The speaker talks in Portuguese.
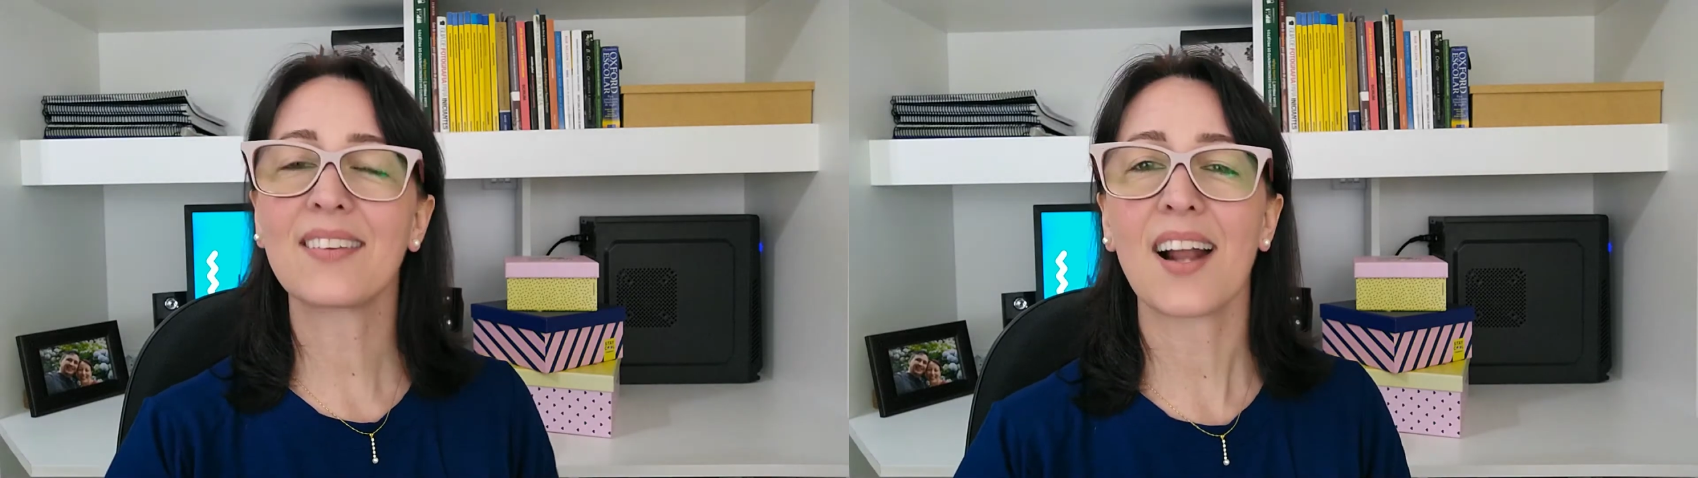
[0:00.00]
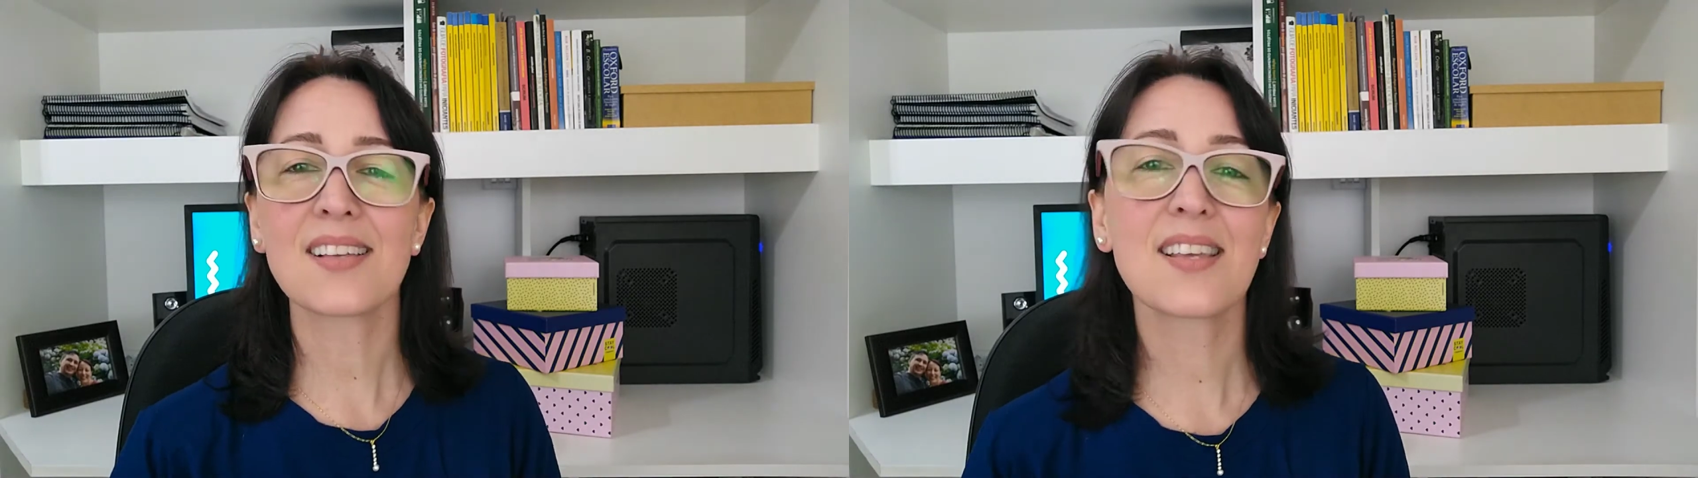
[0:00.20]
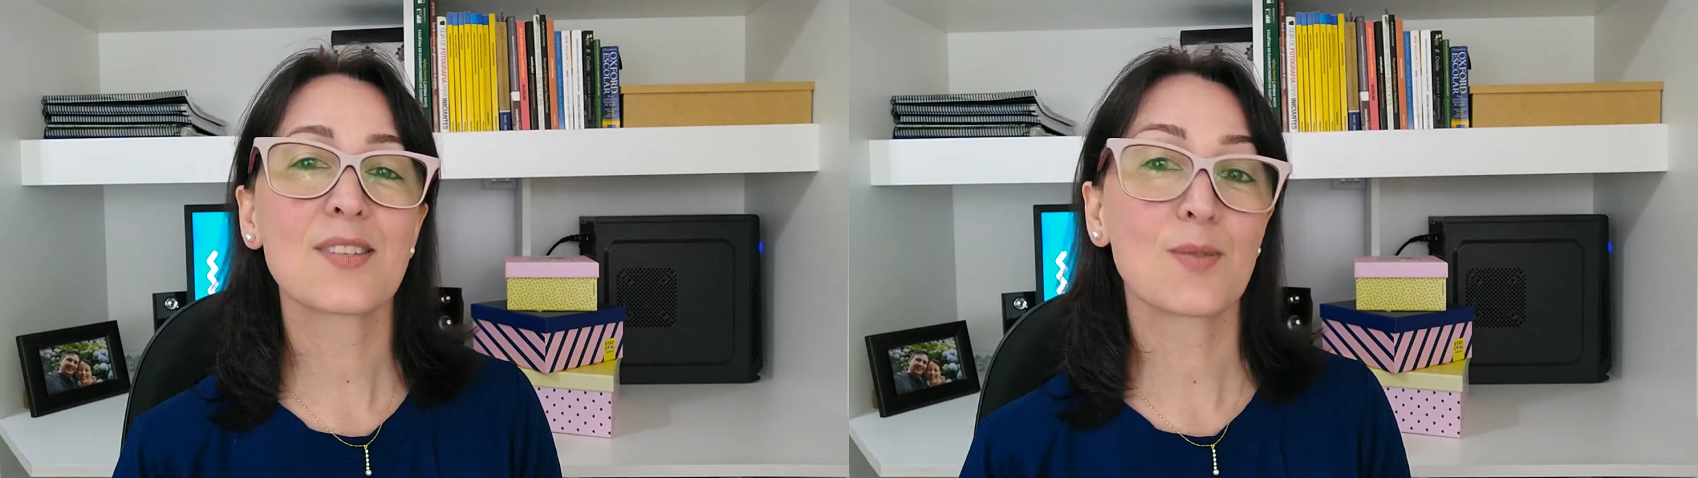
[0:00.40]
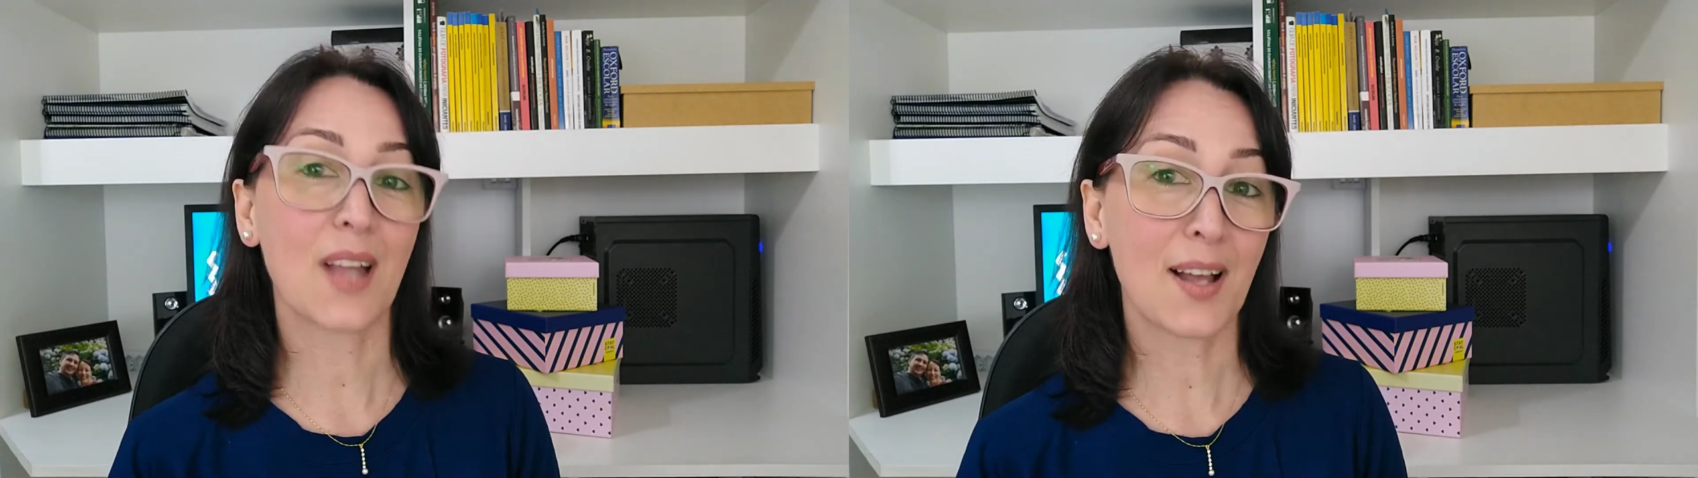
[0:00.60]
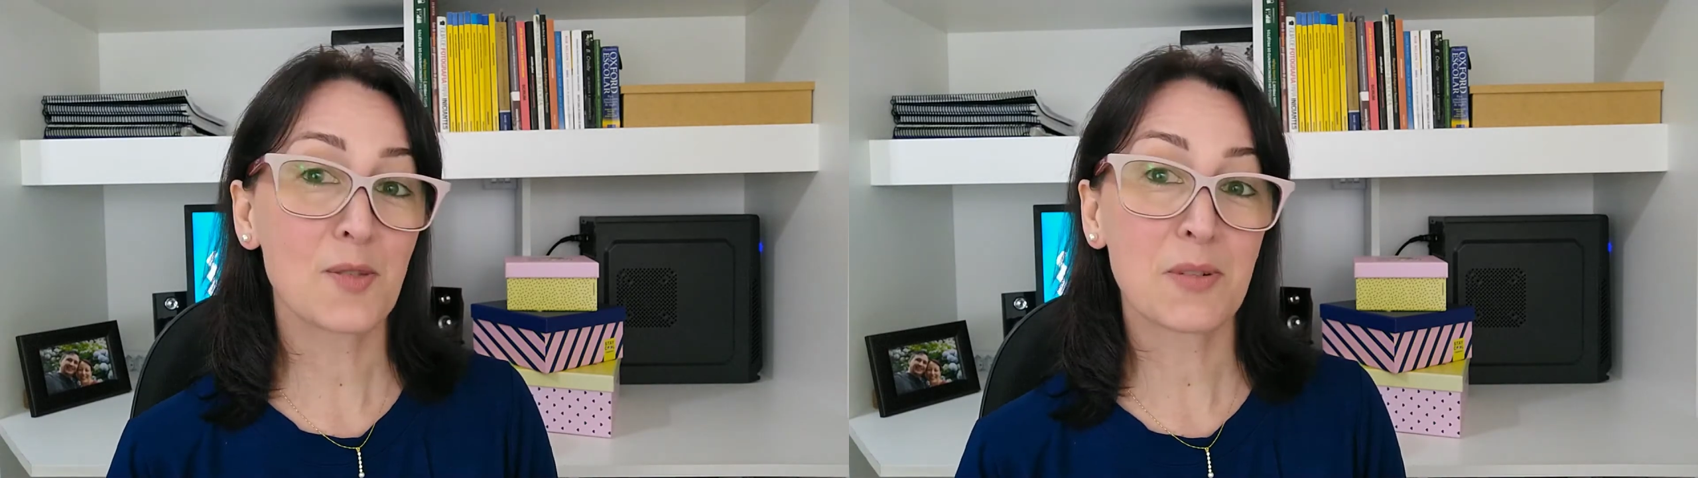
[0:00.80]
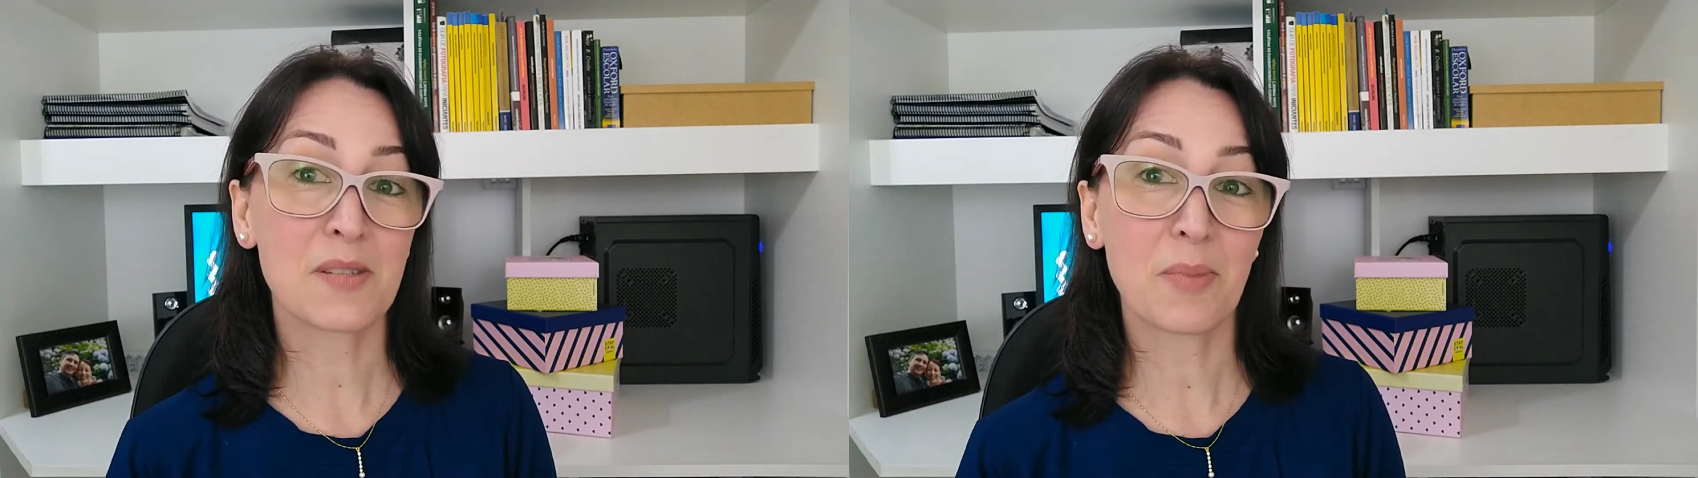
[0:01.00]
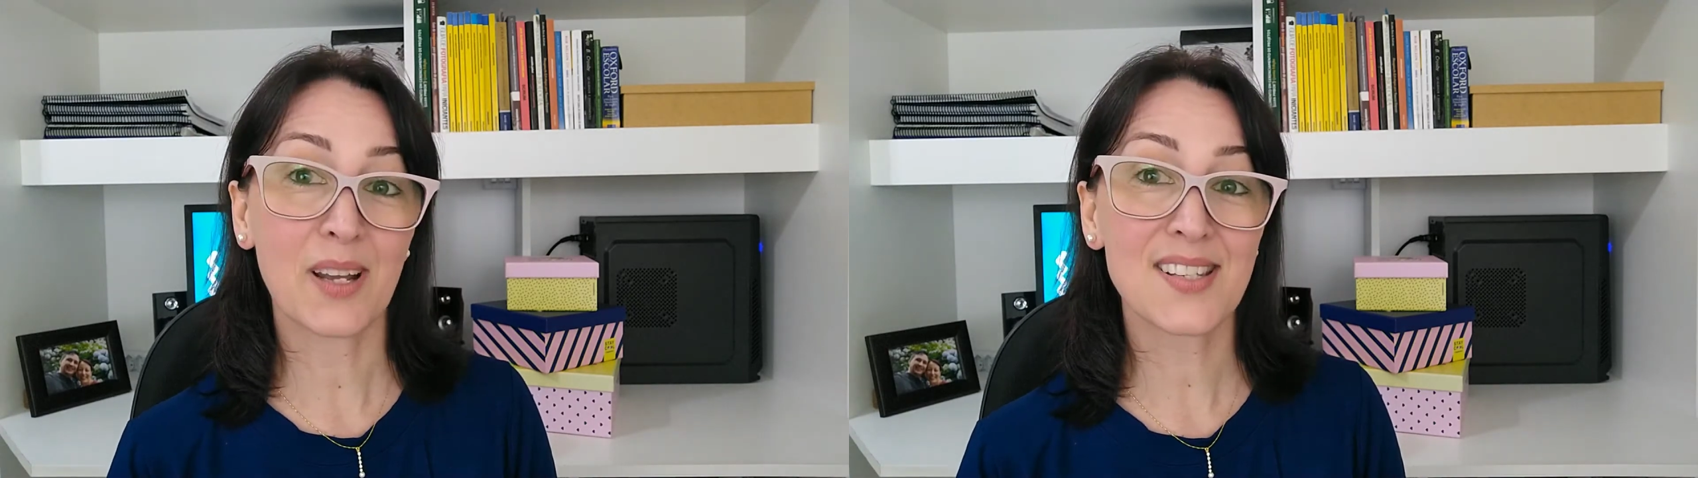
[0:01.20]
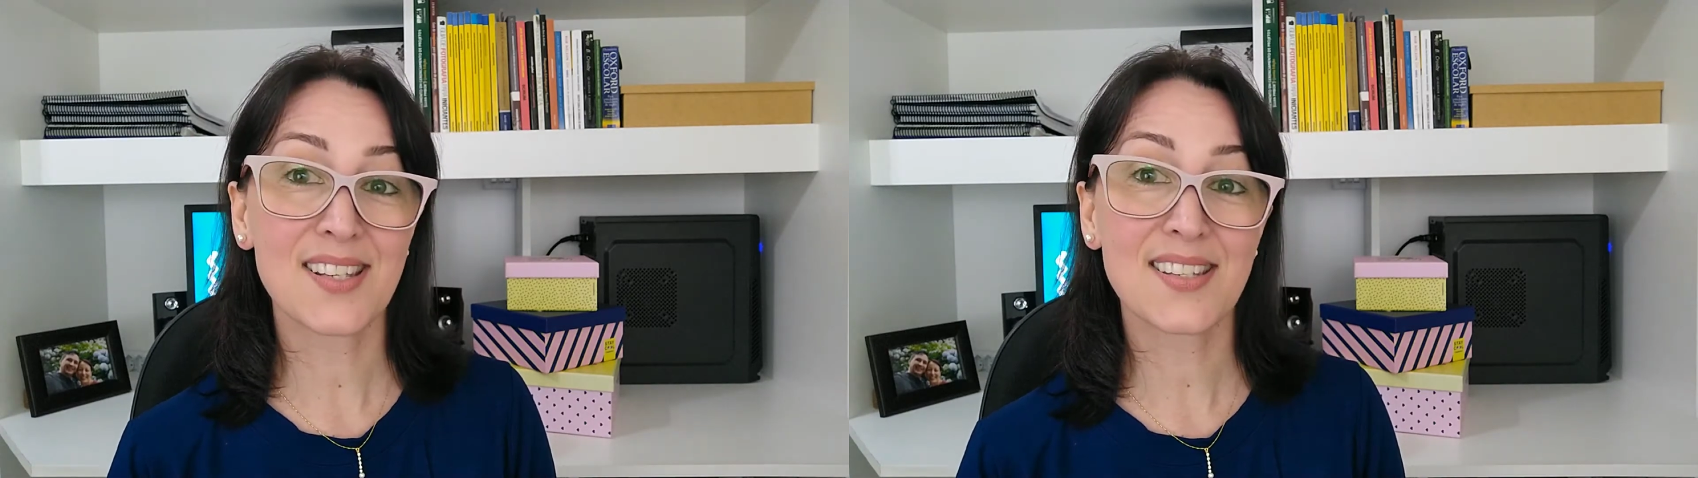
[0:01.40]
traz resultados para as
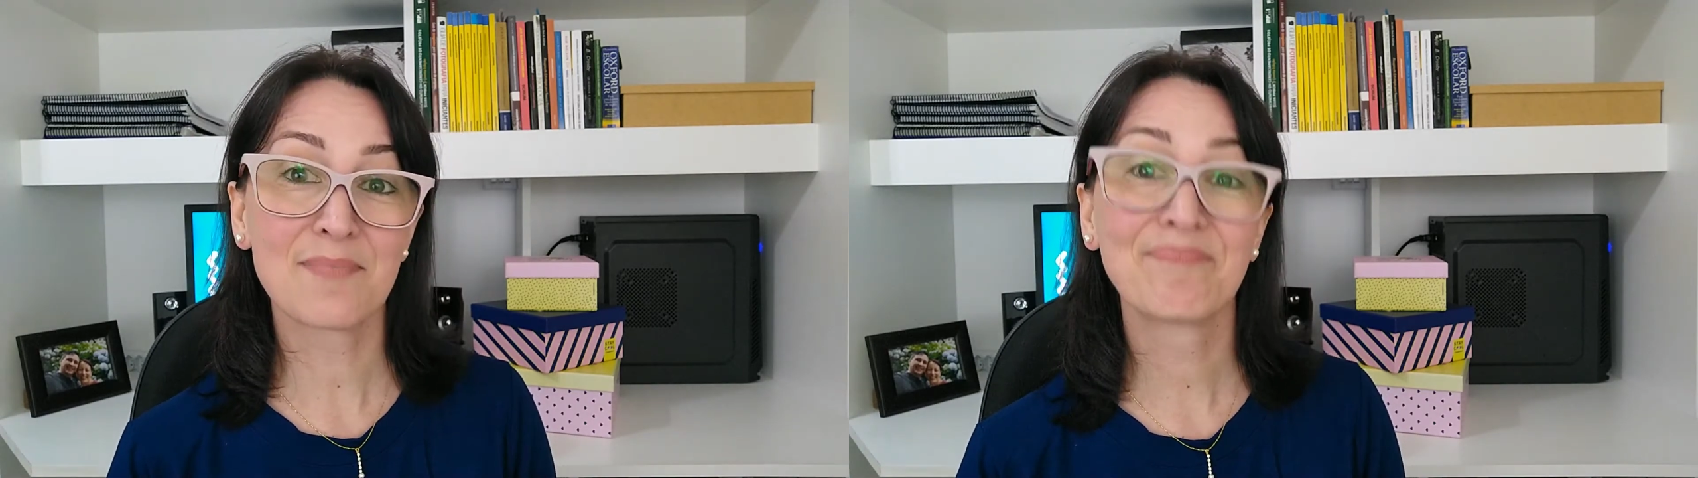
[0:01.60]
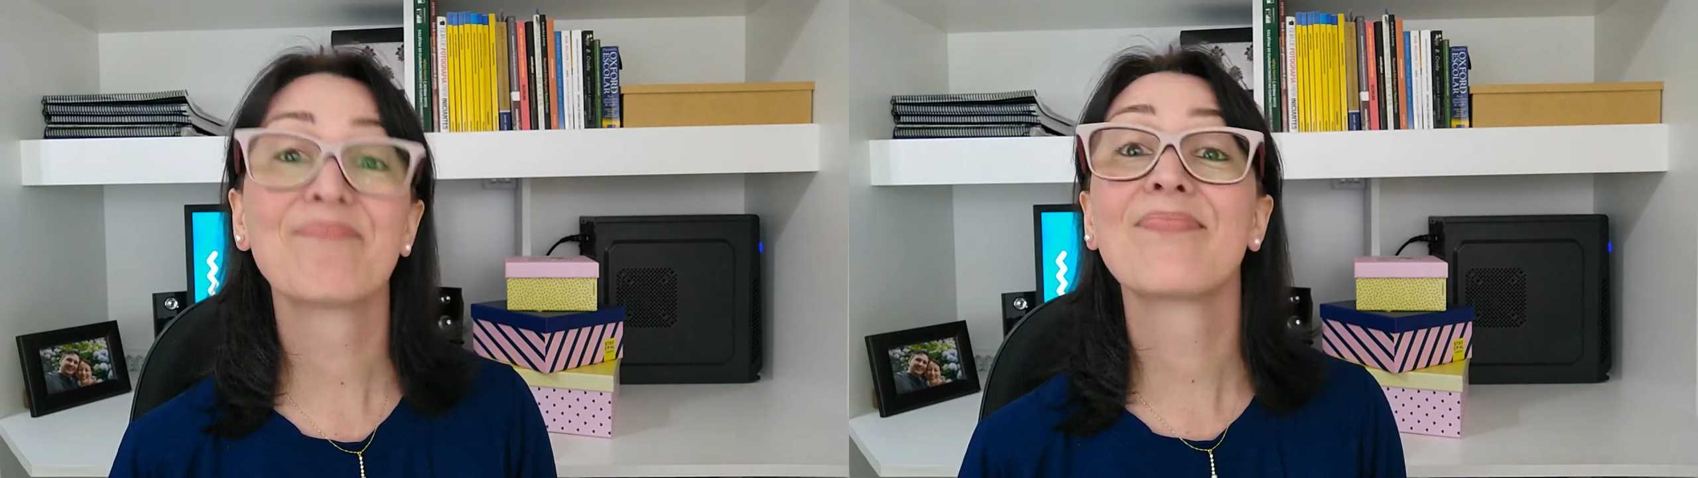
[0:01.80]
empresas?